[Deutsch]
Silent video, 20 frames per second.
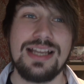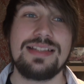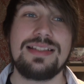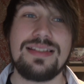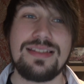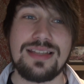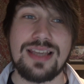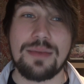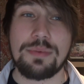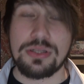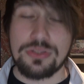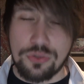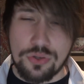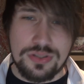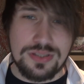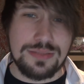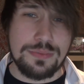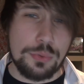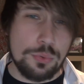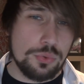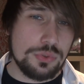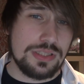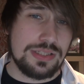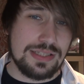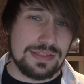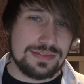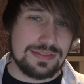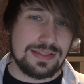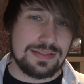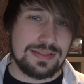die sich aber trotzdem gut in
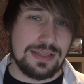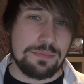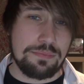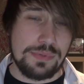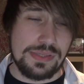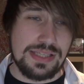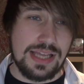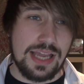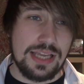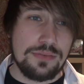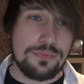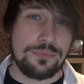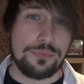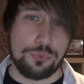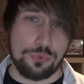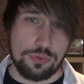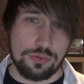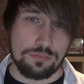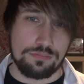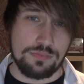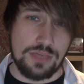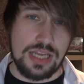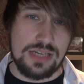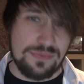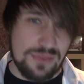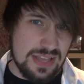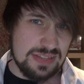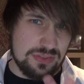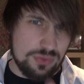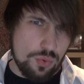das Gesamtbild einfügen.
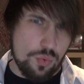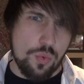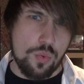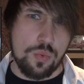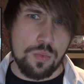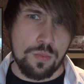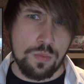Etwa so.